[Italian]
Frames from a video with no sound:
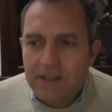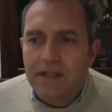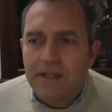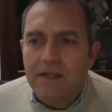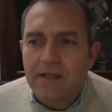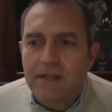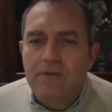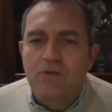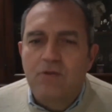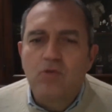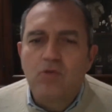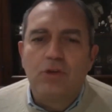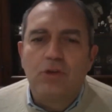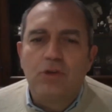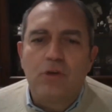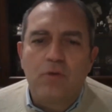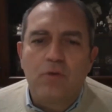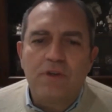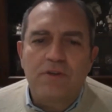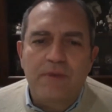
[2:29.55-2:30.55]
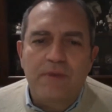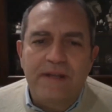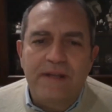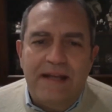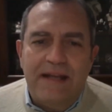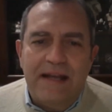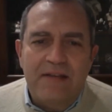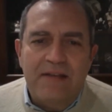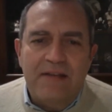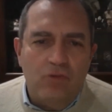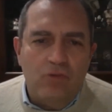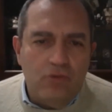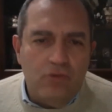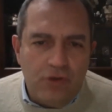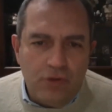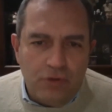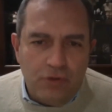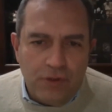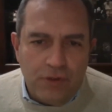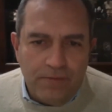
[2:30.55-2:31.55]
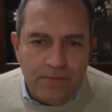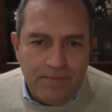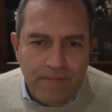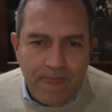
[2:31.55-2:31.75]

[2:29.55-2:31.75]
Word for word: Il Sud in questo momento è la soluzione.